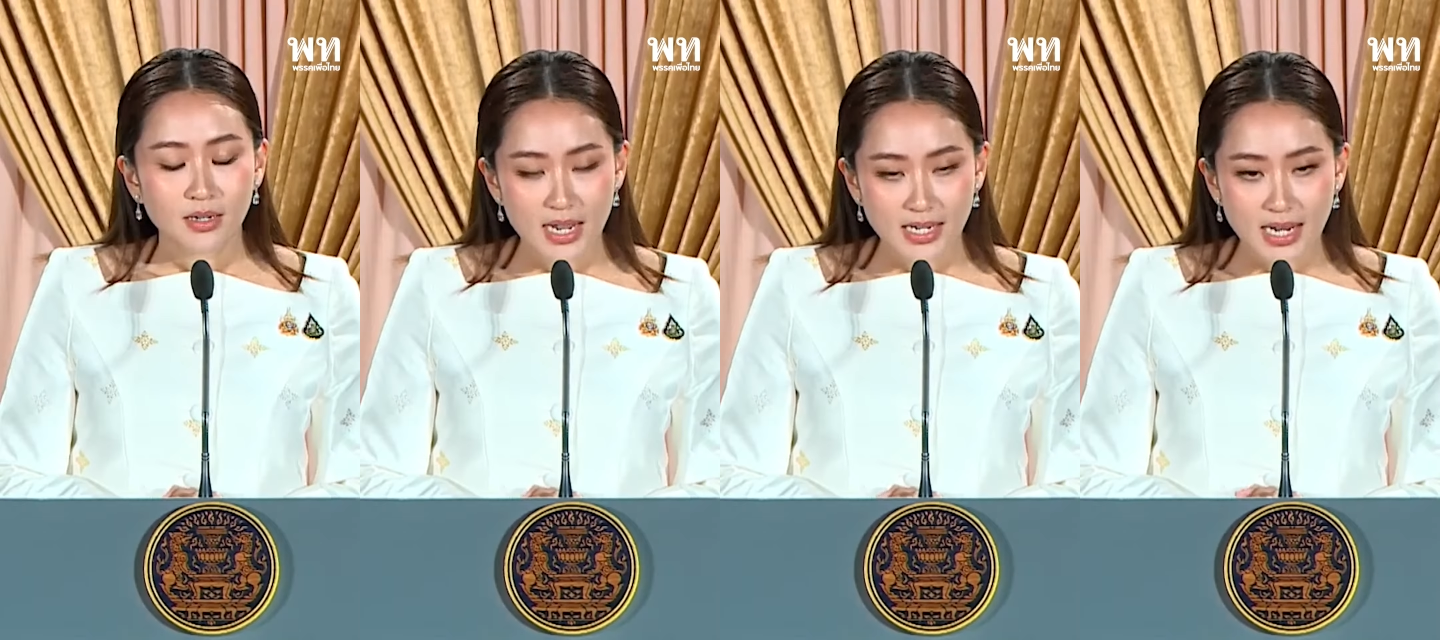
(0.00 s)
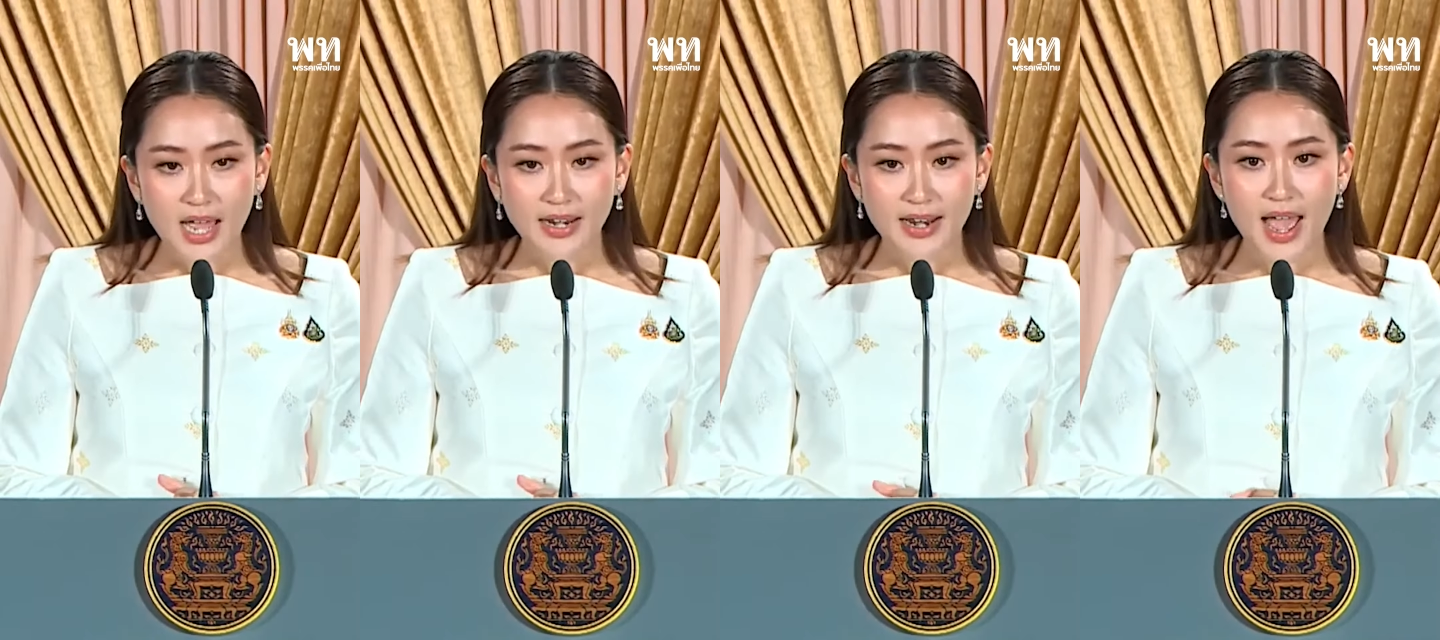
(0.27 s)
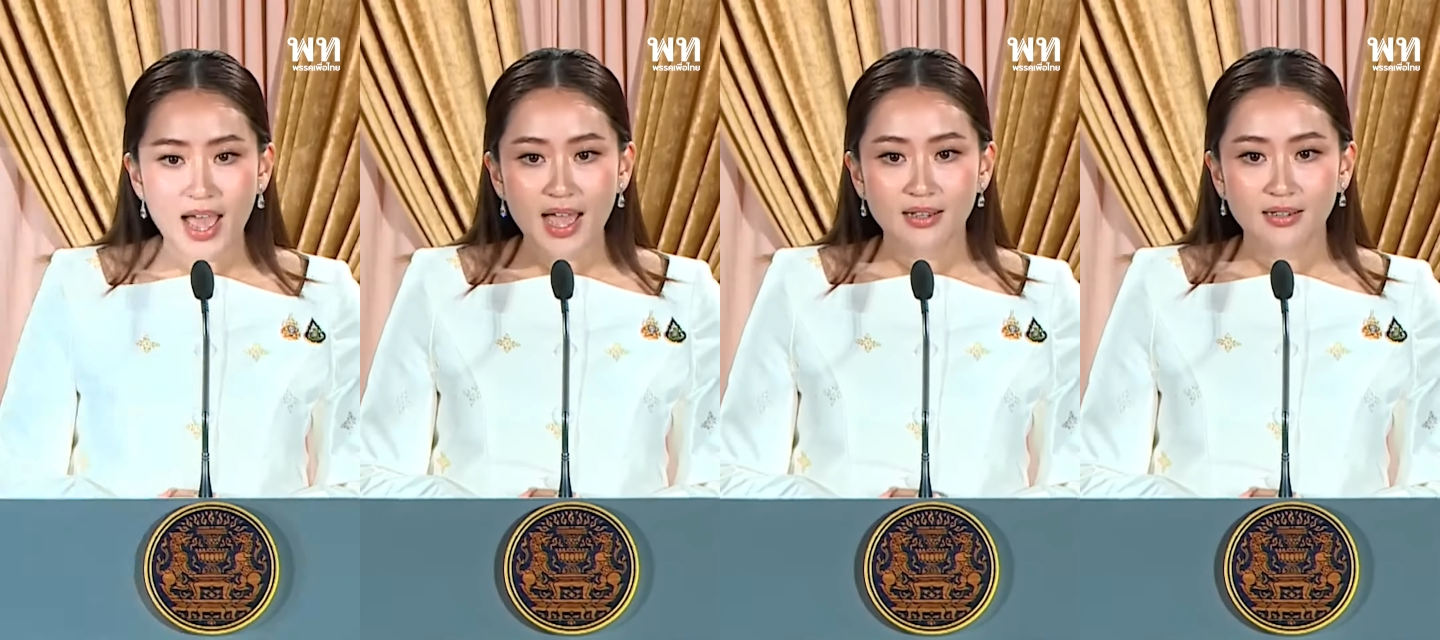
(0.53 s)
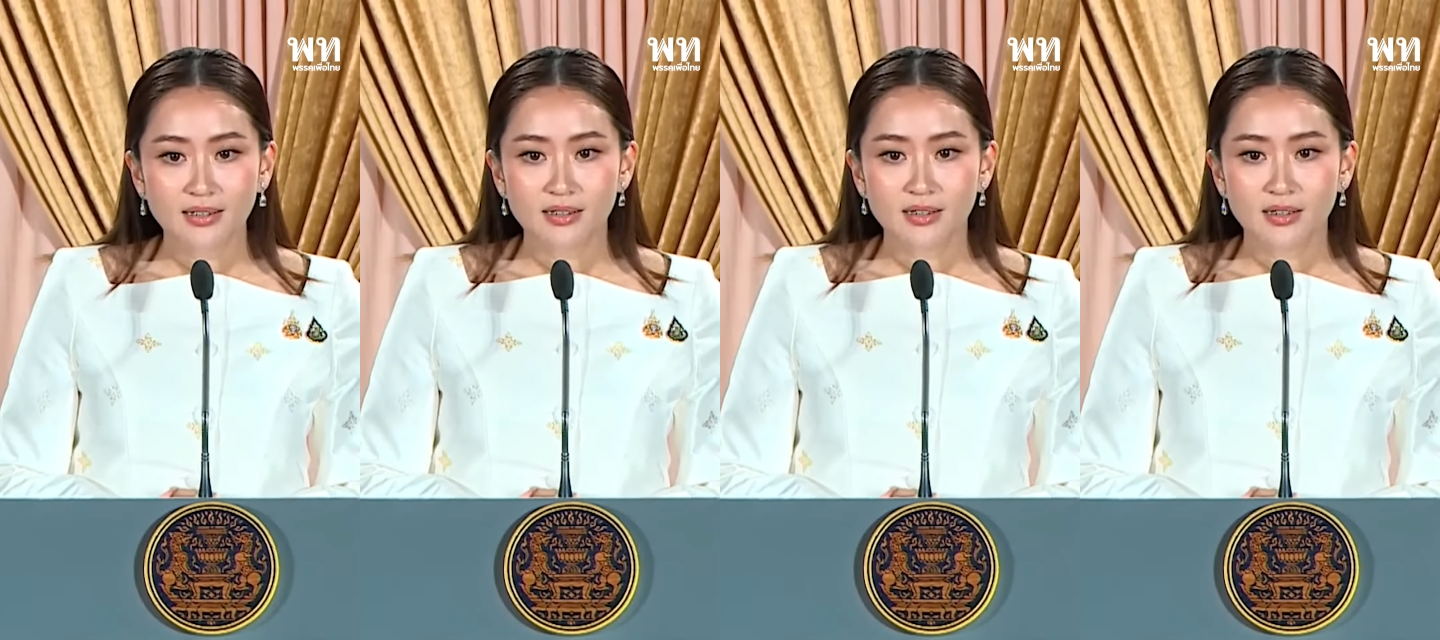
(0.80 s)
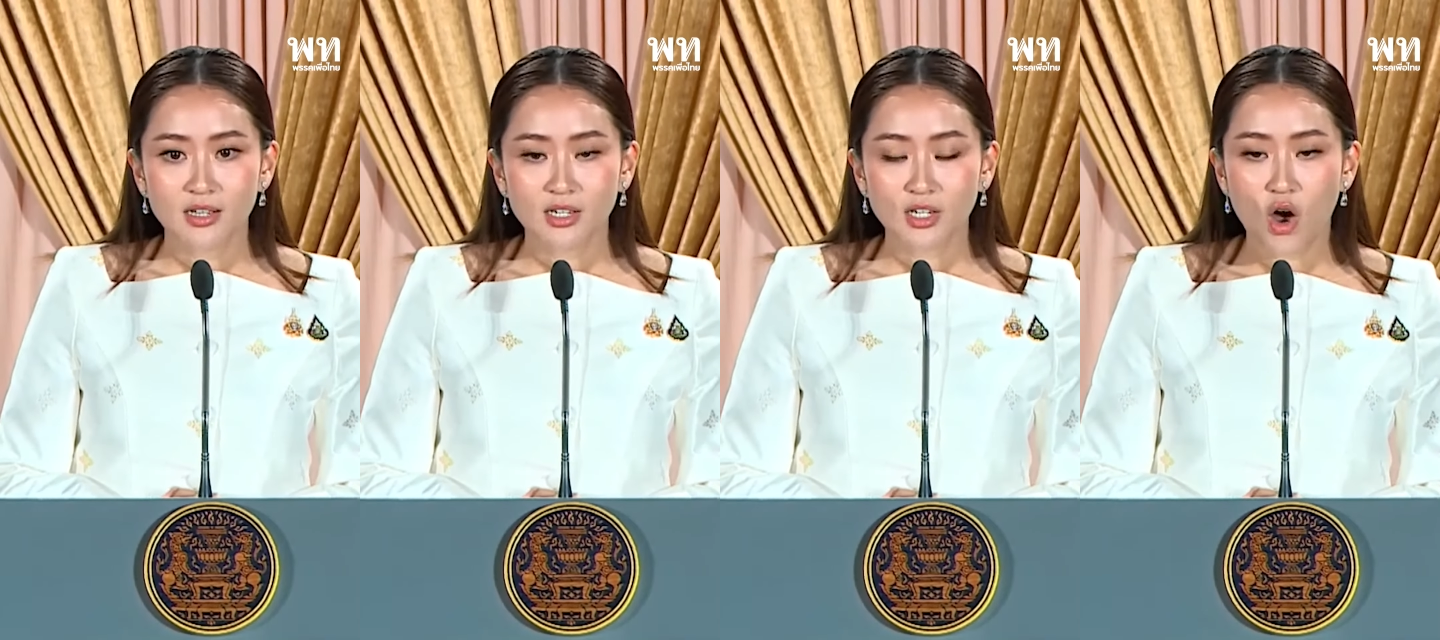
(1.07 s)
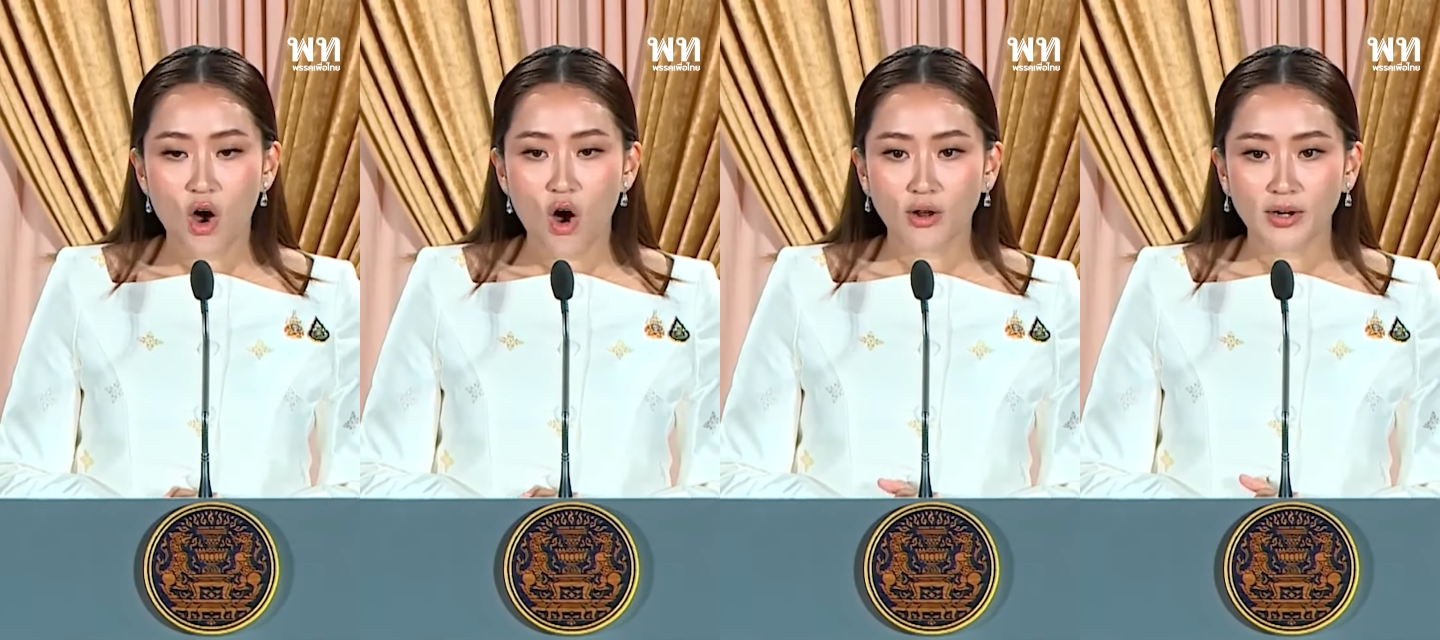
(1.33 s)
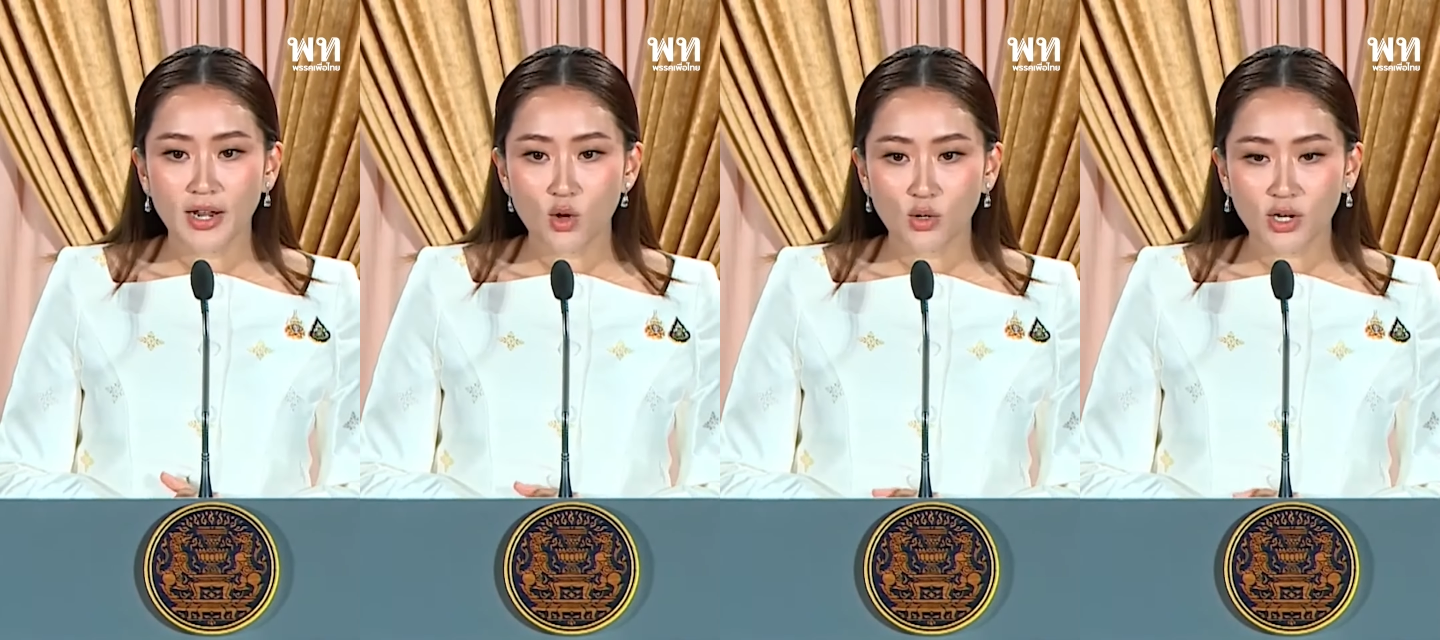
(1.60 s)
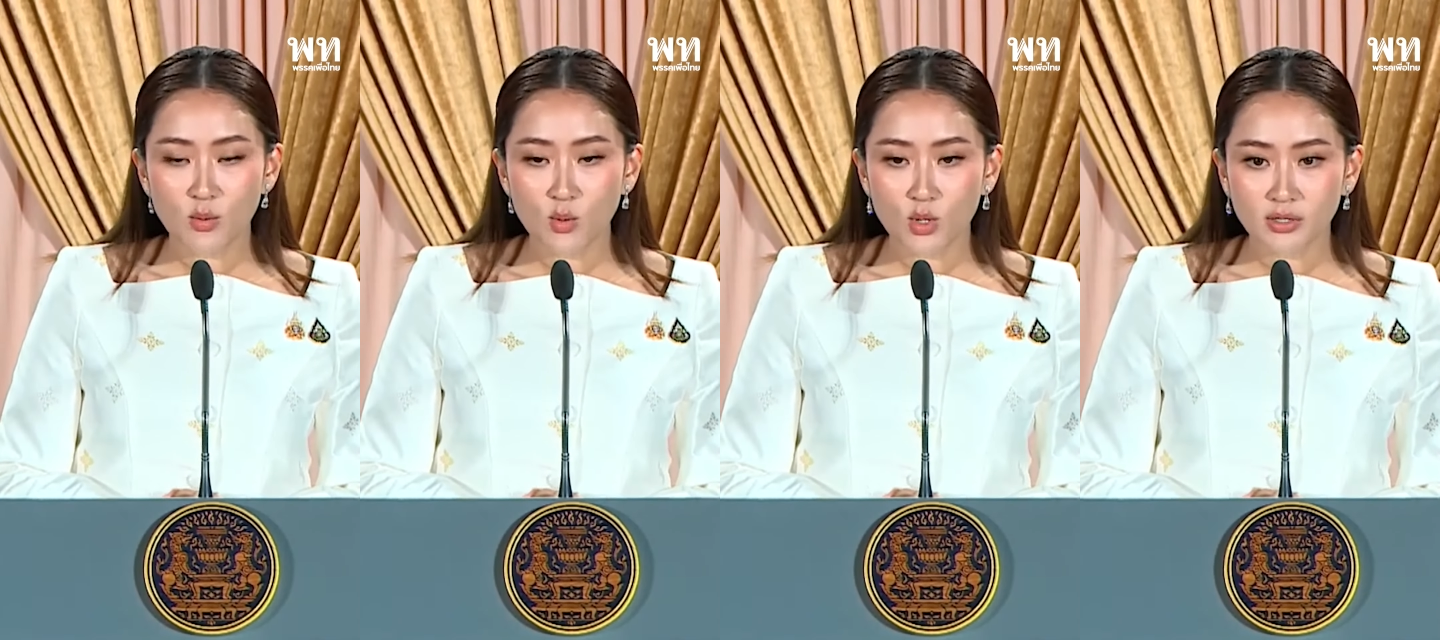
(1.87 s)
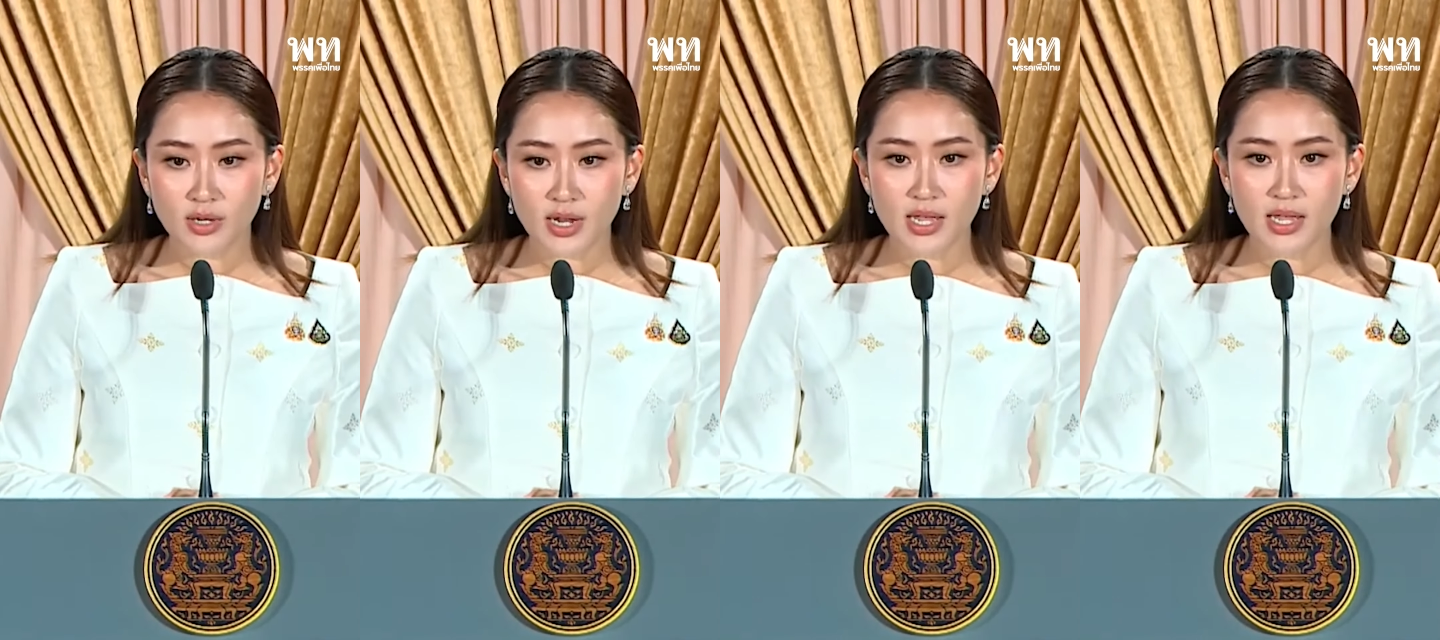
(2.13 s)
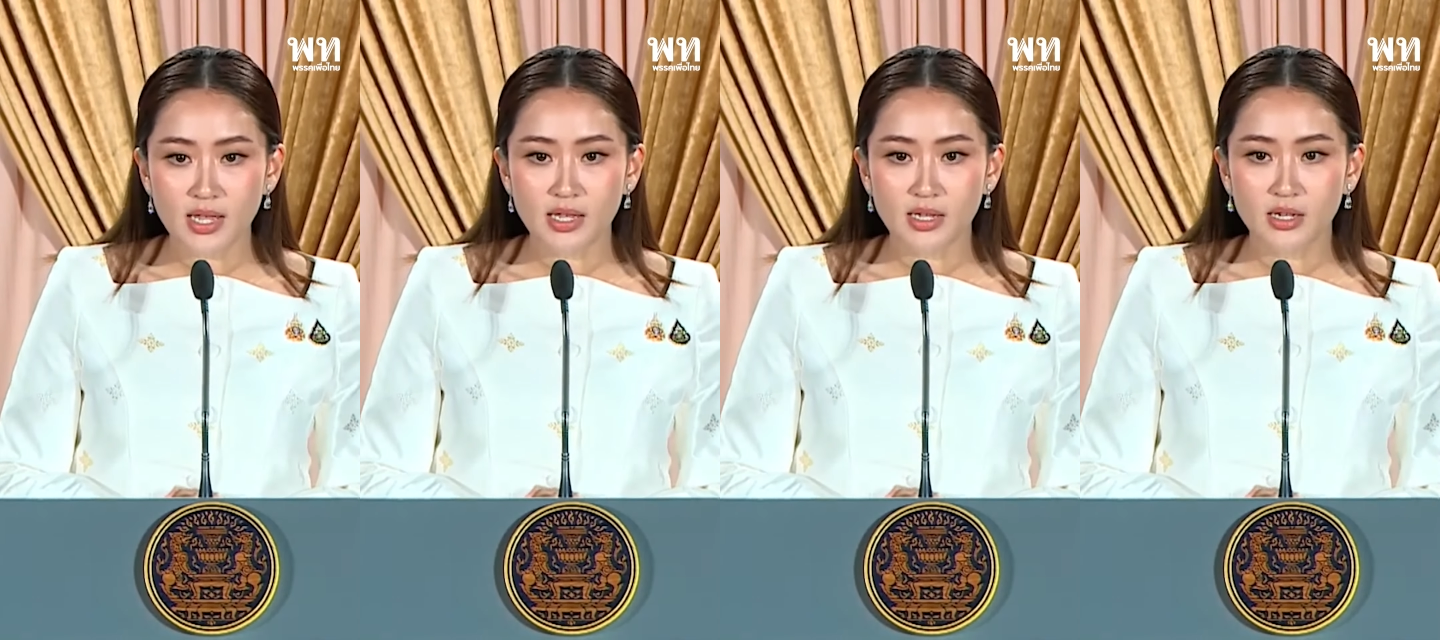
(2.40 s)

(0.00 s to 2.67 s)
ในฐานะของนายกรัฐมนตรี